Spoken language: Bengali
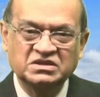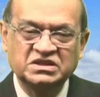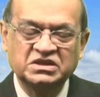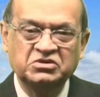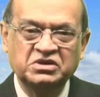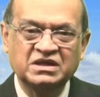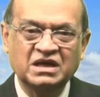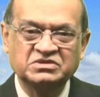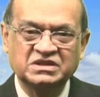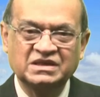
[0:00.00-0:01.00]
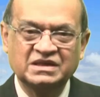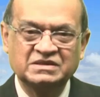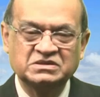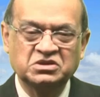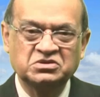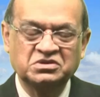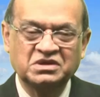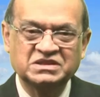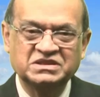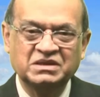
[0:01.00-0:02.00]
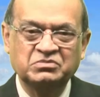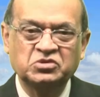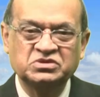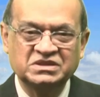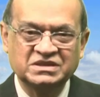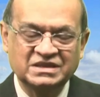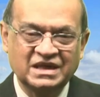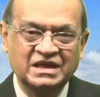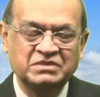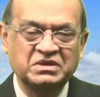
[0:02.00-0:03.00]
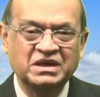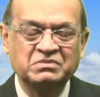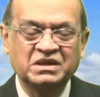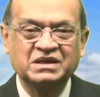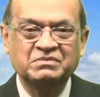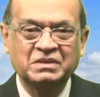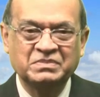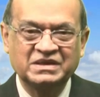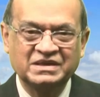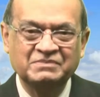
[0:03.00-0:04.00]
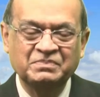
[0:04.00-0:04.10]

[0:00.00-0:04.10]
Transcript: সিকিউরিটি কাউন্সিলে যখন রাশিয়া বক্তৃতা দেয় এই মিয়ানমারের ব্যাপারে